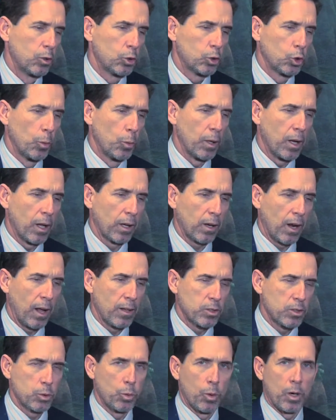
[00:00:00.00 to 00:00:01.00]
Tuve la
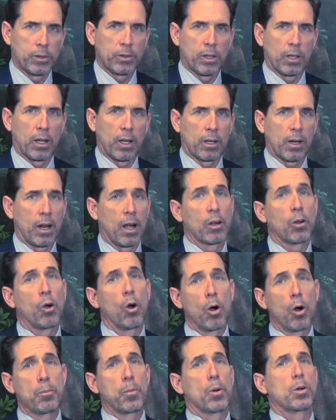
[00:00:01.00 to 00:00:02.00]
gran suerte, la gran
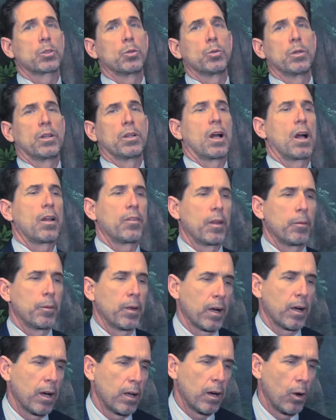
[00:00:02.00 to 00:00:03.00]
oportunidad de
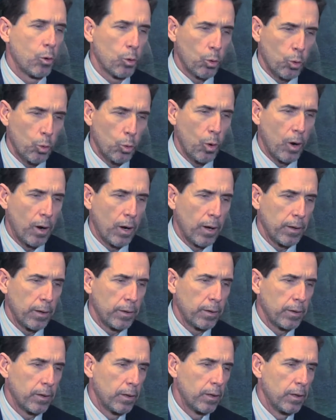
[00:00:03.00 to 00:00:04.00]
viajar a
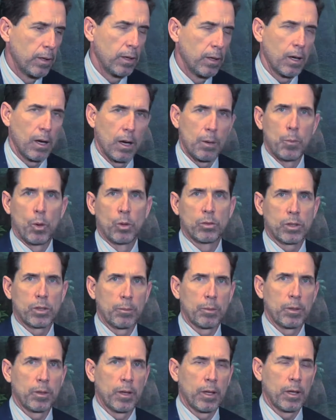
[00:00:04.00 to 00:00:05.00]
Uruguay, a
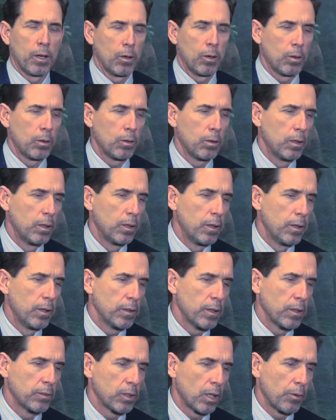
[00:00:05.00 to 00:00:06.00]
Montevideo,
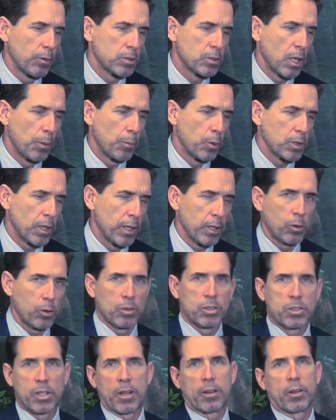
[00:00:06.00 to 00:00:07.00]
y entrevistamos ahí con
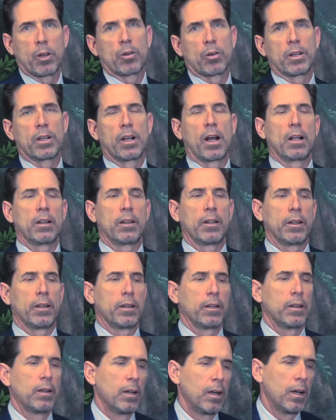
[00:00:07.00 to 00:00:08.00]
Sergio
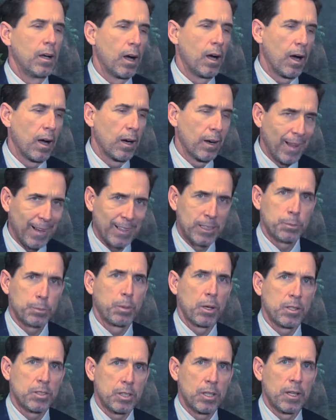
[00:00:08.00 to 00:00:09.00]
Rinaldi al ex
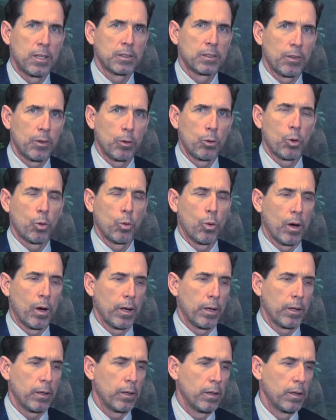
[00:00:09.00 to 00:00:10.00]
presidente de
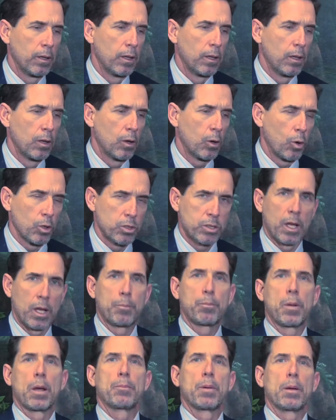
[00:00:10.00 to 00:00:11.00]
Uruguay, José
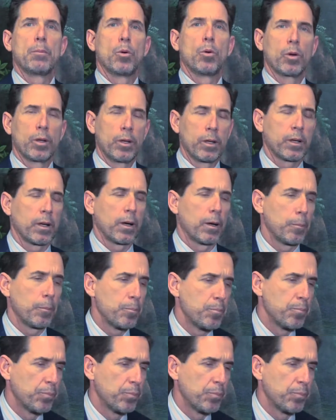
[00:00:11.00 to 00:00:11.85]
Pepe Mujica.